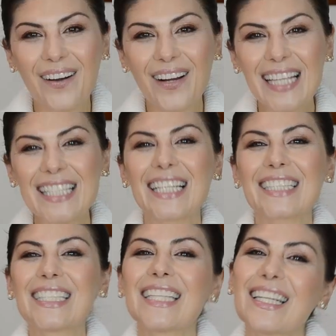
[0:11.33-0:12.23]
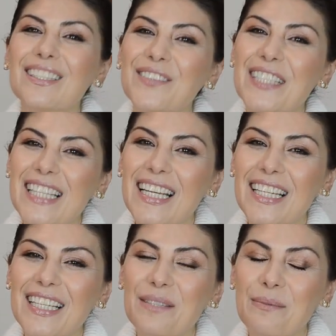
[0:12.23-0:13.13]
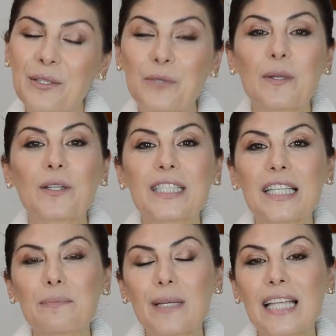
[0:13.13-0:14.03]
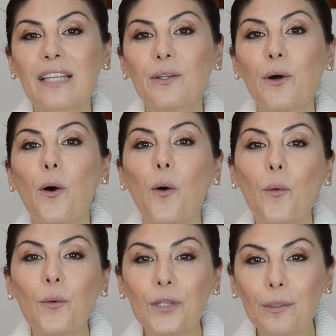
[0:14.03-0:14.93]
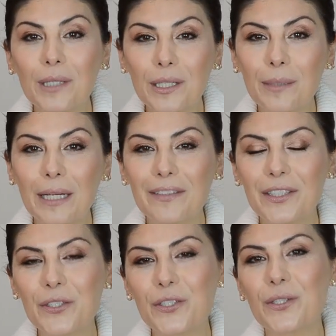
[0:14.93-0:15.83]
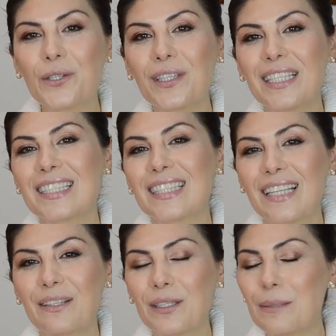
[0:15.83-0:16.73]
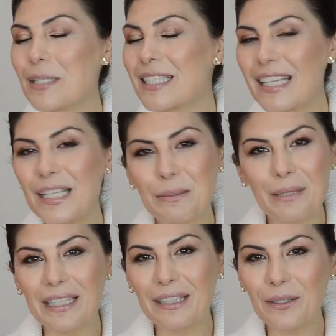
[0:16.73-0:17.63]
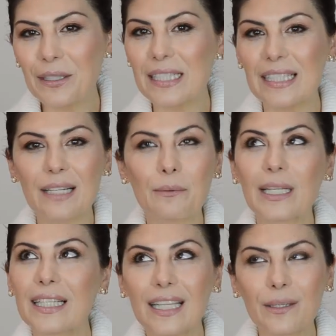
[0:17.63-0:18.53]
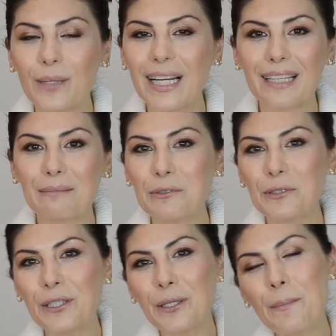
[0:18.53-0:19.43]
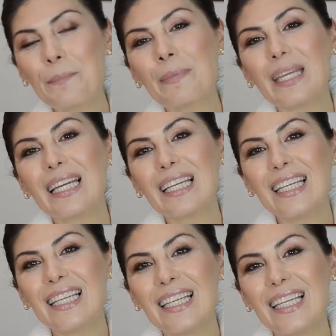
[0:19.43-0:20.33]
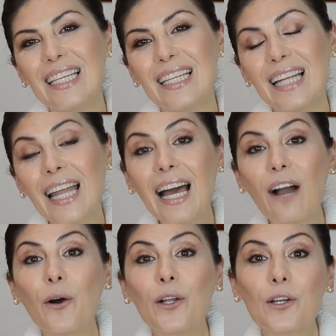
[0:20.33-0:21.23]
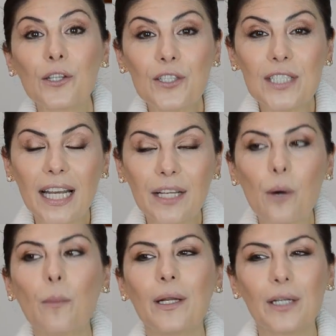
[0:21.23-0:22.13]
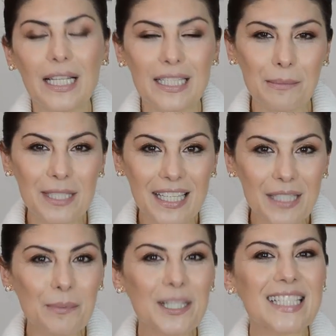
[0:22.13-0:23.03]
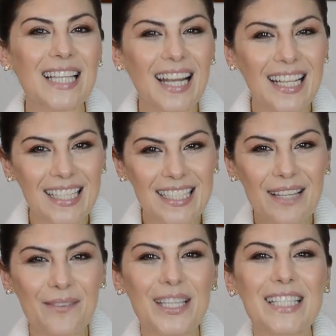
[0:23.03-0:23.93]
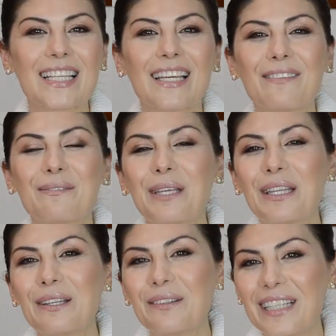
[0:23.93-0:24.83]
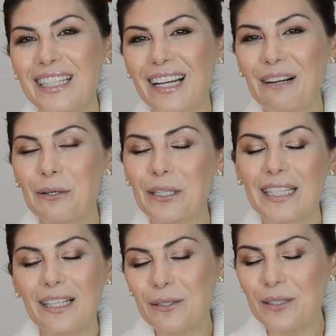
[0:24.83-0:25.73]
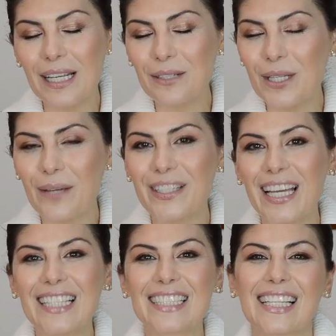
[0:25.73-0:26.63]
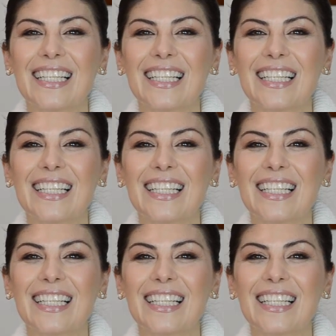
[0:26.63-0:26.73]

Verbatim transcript: Hola chicas, ¿qué tal? ¿Cómo estáis? Bueno, espero que estéis pasando un domingo maravilloso desde donde me estéis viendo, desde cualquier lugar del mundo. Y nada, hoy lo que os traigo, bueno, las que me seguís por Instagram ya sabéis qué vídeo venía hoy, ya lo, ya lo sabíais.